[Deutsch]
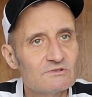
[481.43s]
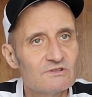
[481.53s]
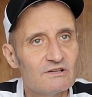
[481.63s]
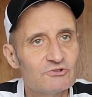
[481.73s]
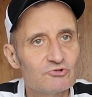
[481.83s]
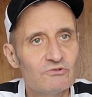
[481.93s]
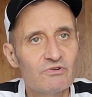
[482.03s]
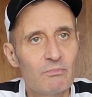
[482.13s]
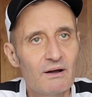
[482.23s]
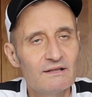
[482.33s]
ist alles schön
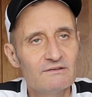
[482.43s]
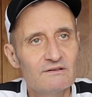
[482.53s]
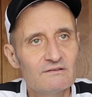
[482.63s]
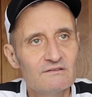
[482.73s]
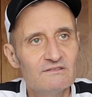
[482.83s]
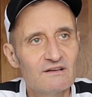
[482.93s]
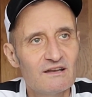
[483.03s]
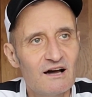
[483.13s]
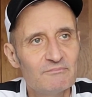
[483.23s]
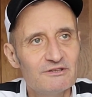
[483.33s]
verbrannt, die
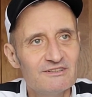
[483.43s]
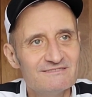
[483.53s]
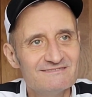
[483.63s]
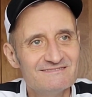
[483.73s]
Salami.